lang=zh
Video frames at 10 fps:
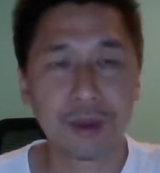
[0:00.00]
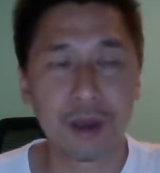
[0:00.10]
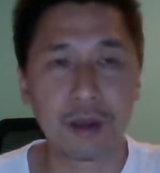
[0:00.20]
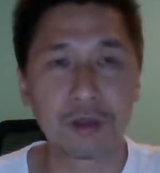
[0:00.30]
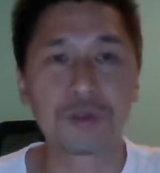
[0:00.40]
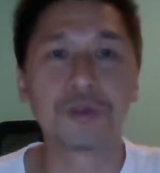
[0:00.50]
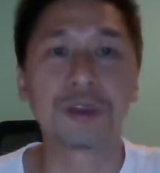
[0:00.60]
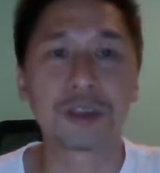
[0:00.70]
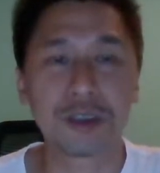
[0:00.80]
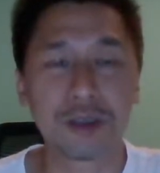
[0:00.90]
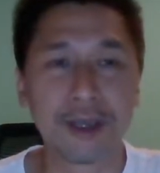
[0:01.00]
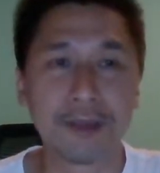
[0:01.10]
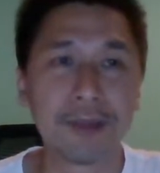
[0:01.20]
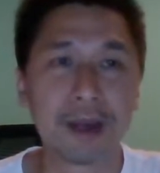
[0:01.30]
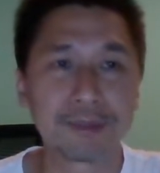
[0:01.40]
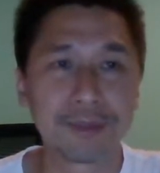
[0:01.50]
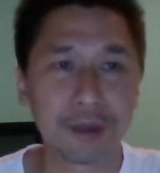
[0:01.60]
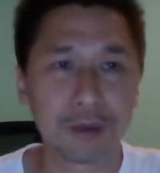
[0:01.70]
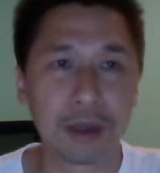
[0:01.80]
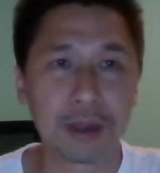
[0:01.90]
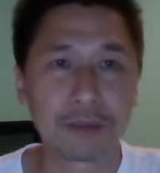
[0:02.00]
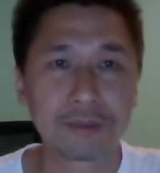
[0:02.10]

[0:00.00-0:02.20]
啊，许世仁呢？对，